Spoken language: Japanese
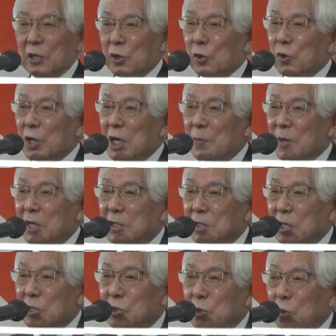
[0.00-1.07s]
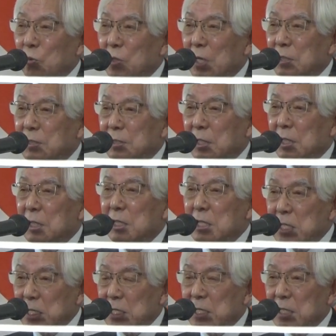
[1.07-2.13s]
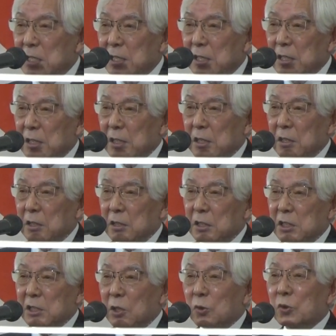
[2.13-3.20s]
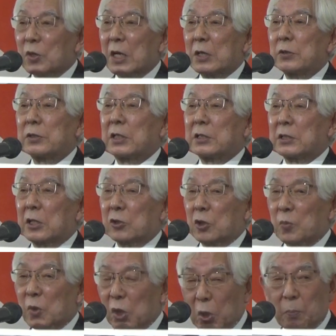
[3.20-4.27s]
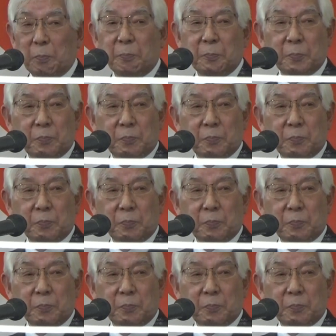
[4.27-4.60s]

米山記念小学生に聞いたことがあるんですけれども